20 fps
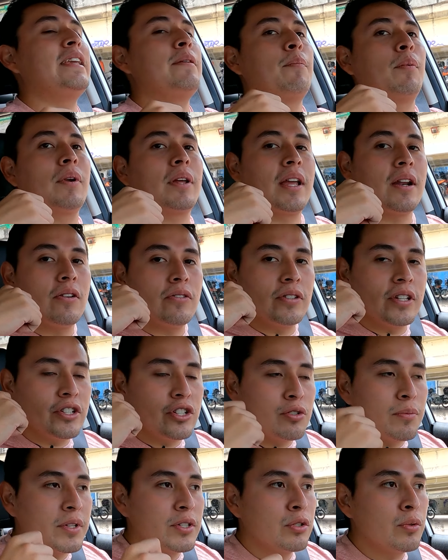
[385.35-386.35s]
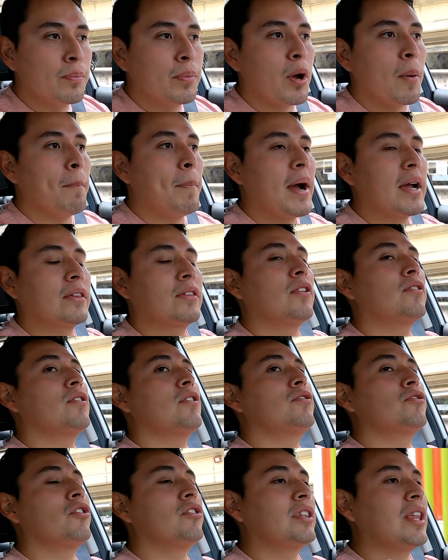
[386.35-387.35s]
y por qué los SUV
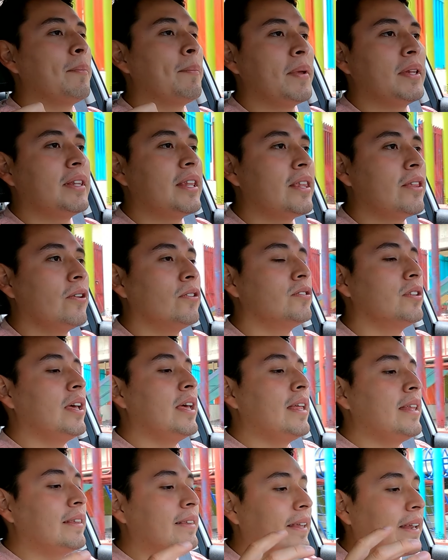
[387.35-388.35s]
subcompactos son tan vendidos,